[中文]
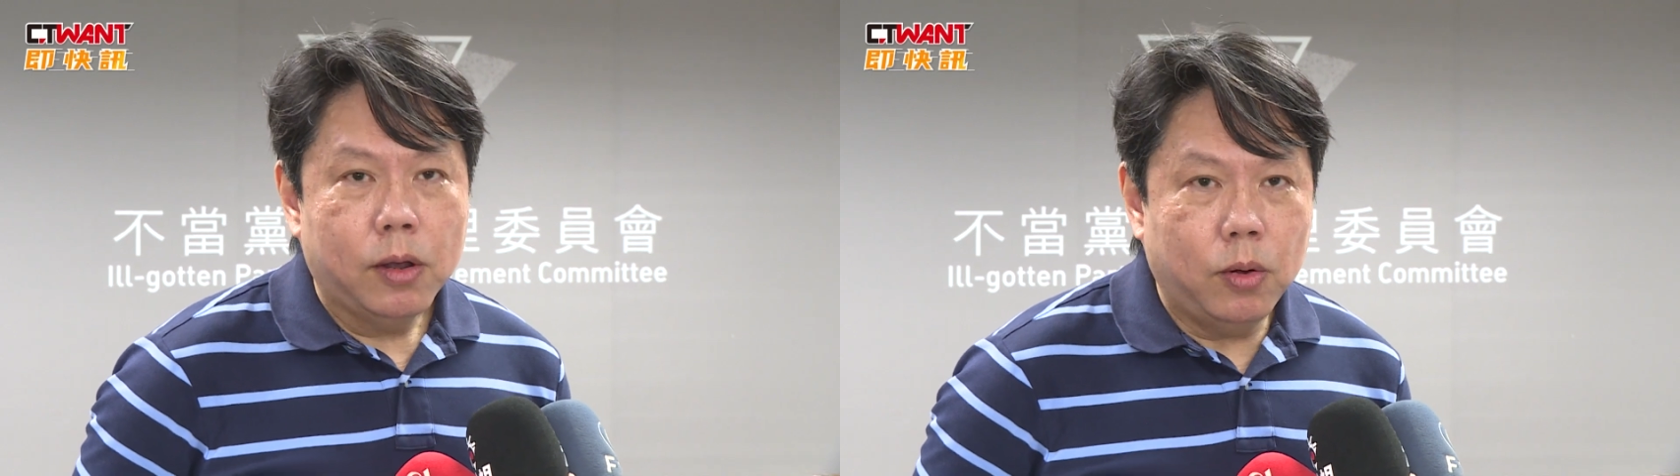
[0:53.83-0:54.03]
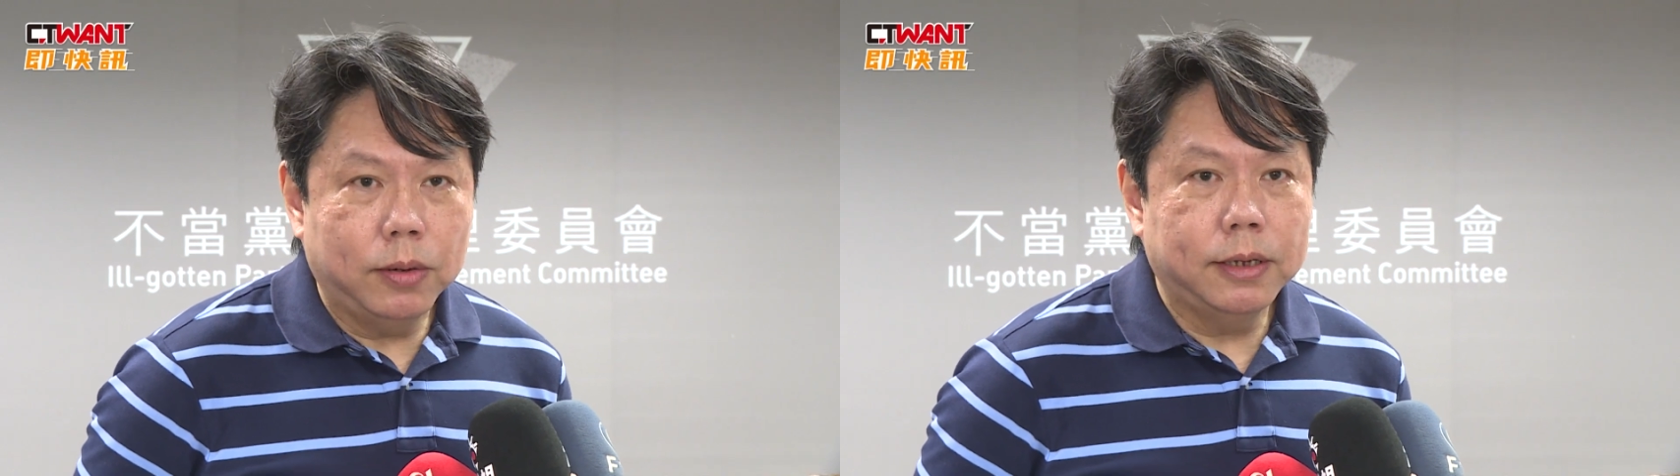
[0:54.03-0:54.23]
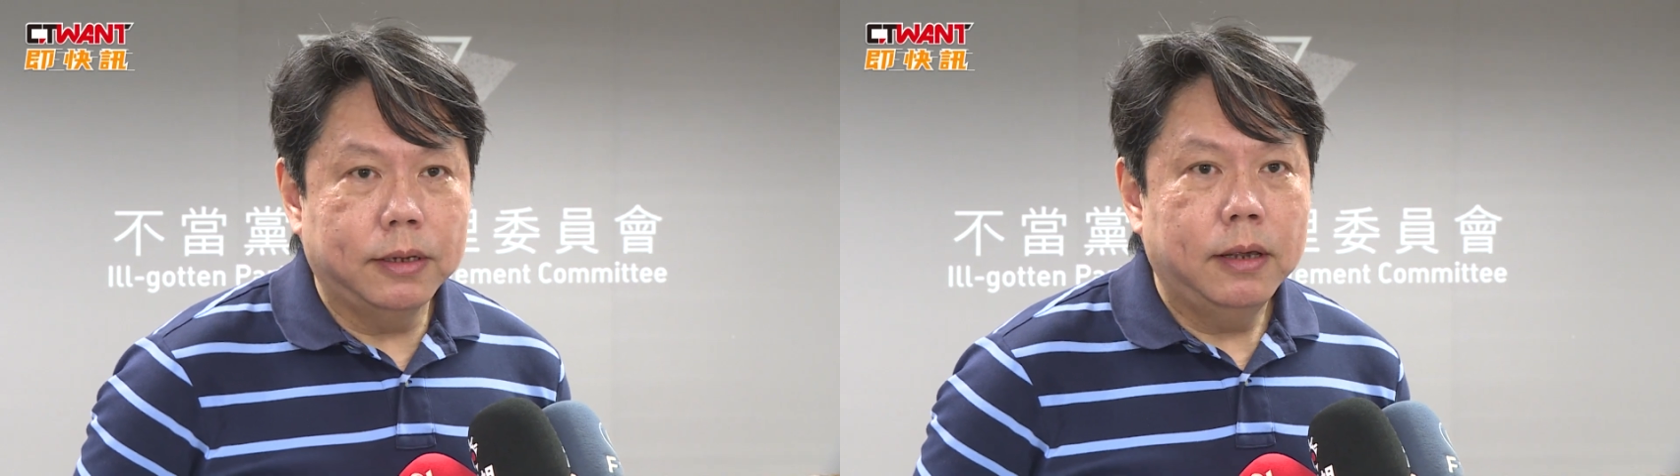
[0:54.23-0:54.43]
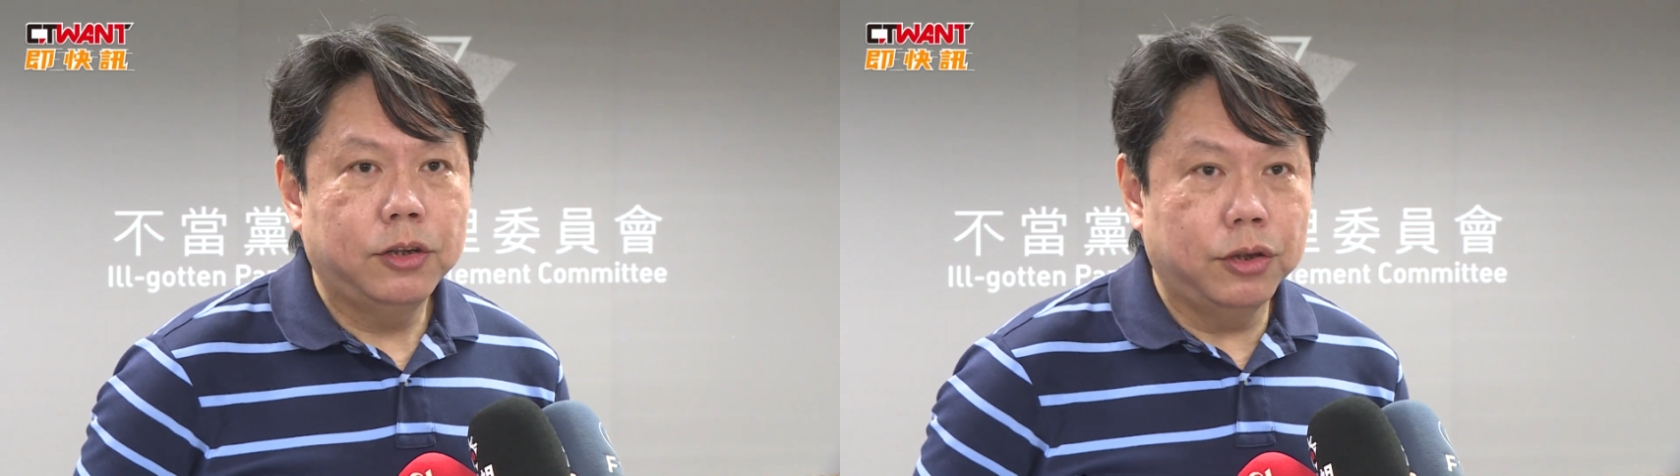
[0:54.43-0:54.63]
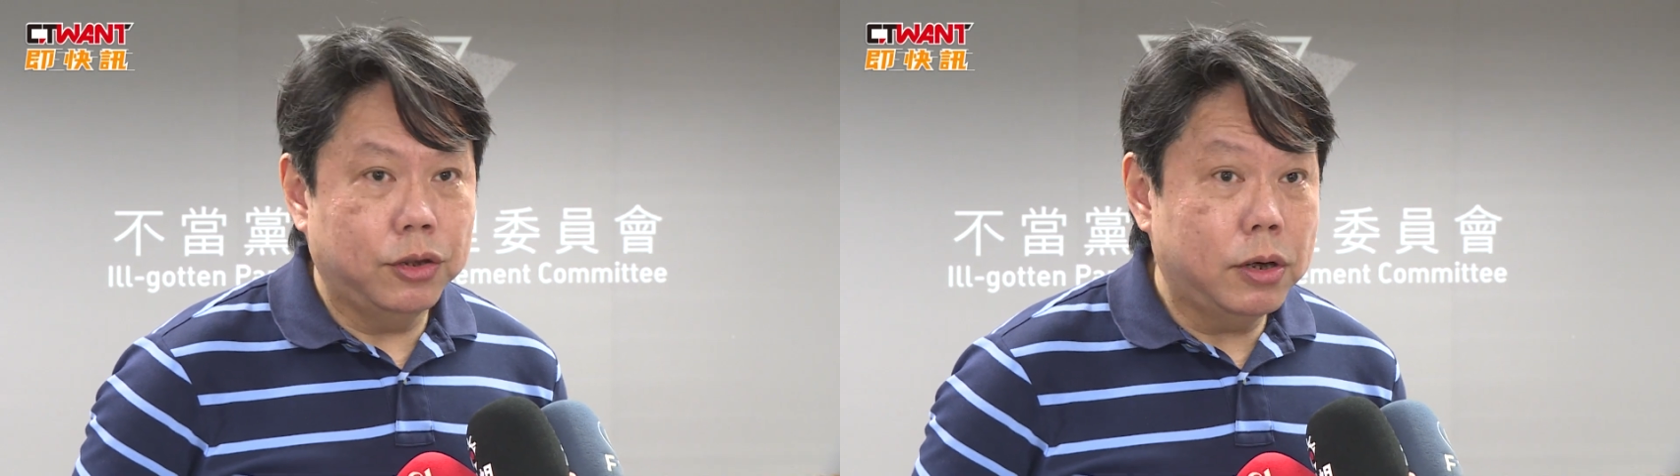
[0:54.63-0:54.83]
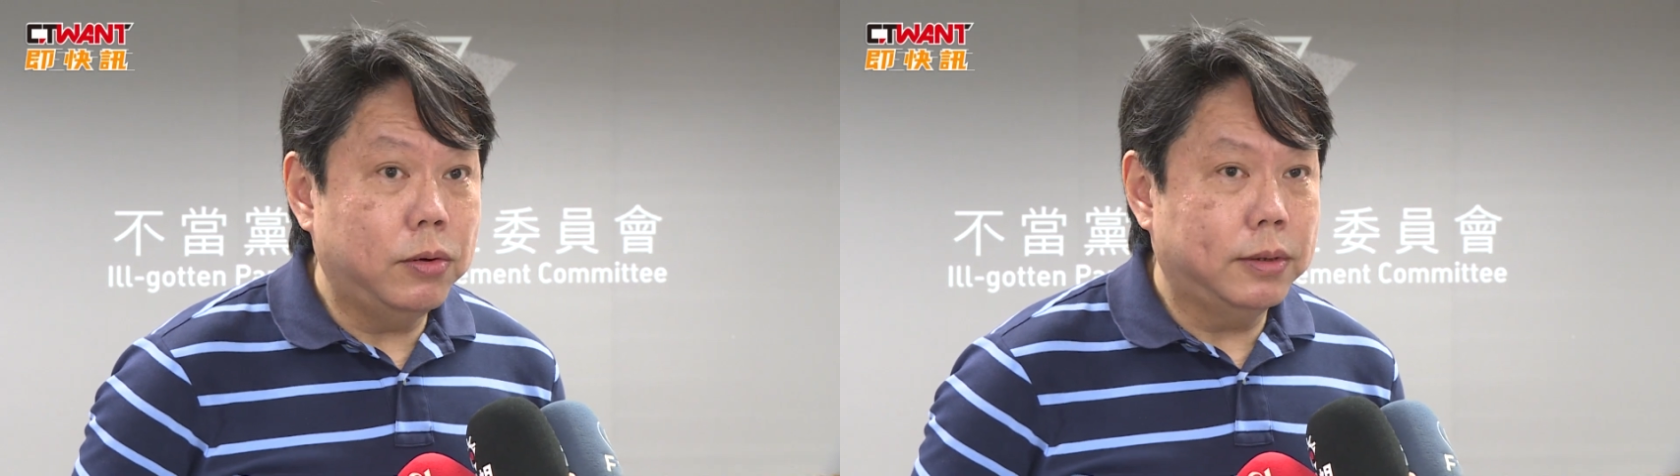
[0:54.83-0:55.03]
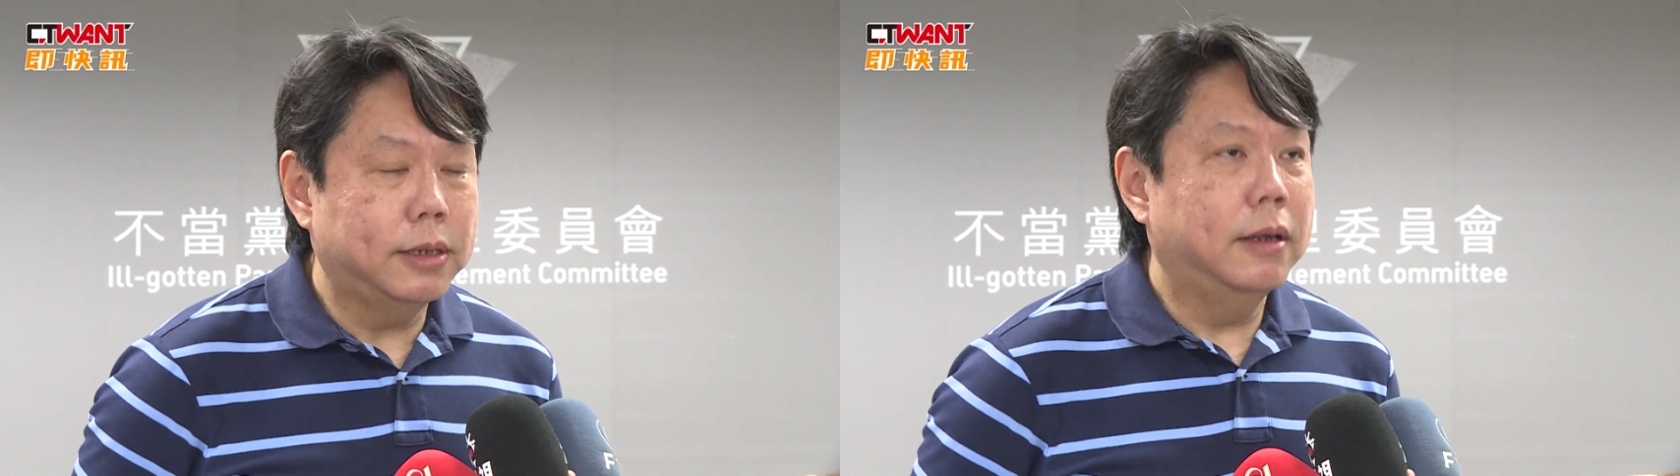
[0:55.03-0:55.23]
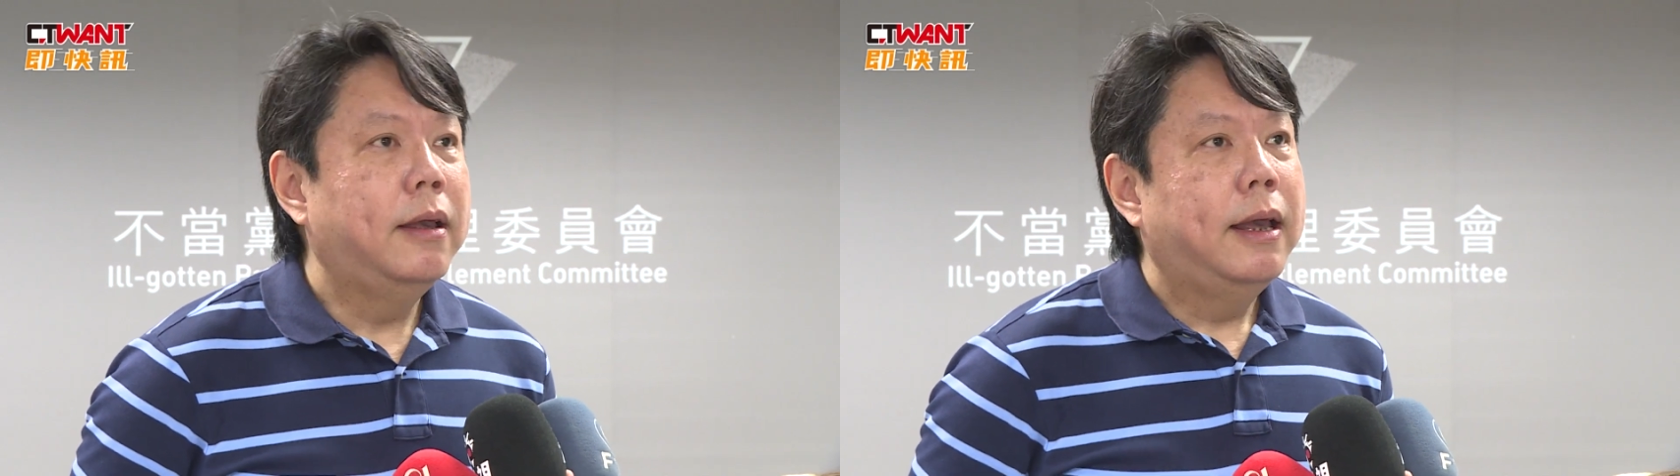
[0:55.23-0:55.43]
控制实质控制，